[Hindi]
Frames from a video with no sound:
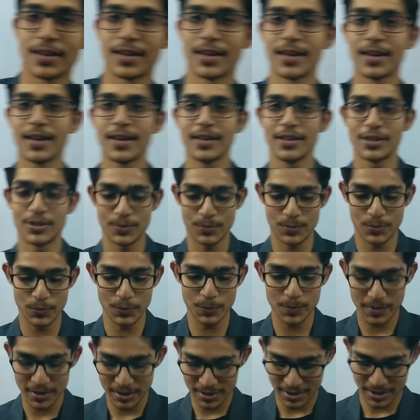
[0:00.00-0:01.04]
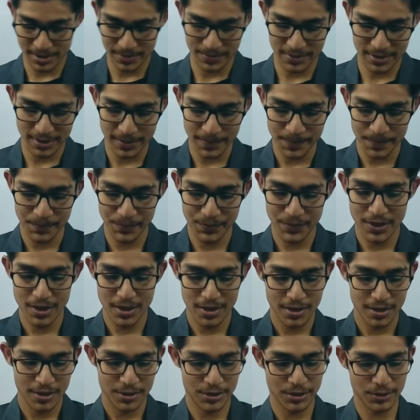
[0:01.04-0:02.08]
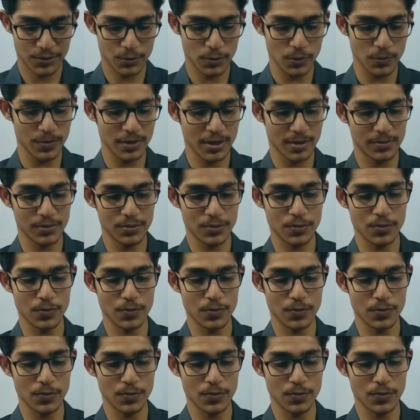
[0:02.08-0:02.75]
हुआ है यूट्यूब की तरफ से इसको भी हम